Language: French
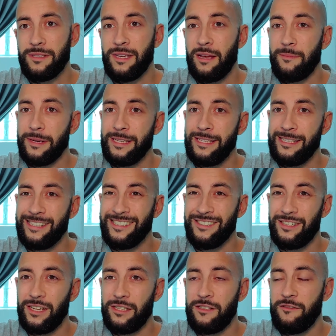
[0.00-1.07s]
Ça a pris
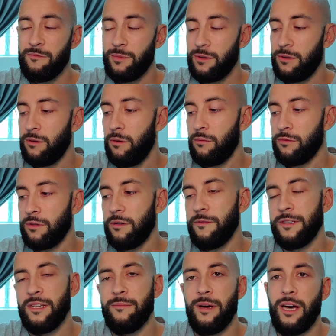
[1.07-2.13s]
relativement longtemps,
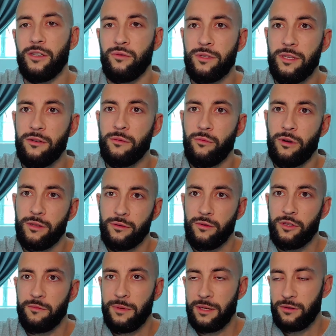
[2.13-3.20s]
enfin, ça m'a rajouté au moins deux
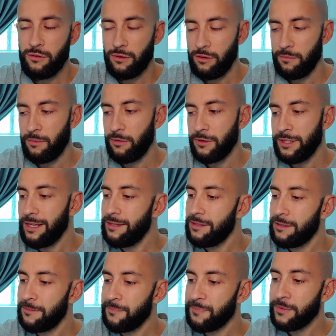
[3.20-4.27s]
semaines sur le
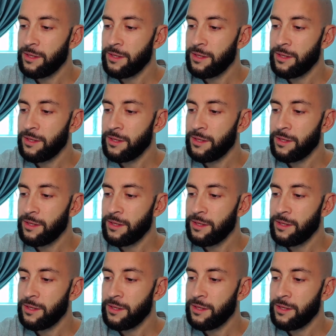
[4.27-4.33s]
process.